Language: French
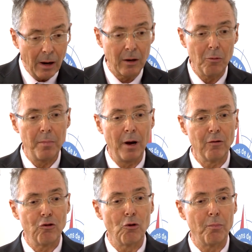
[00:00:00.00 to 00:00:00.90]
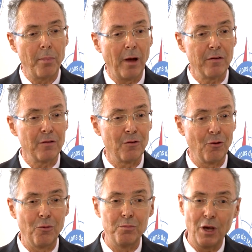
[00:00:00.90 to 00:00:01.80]
campagne se passe
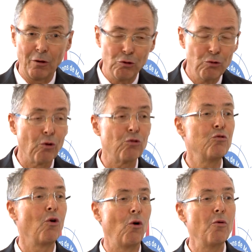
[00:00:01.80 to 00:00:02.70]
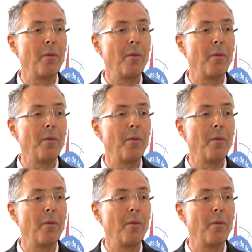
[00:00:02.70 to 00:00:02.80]
euh, bien sûr sur le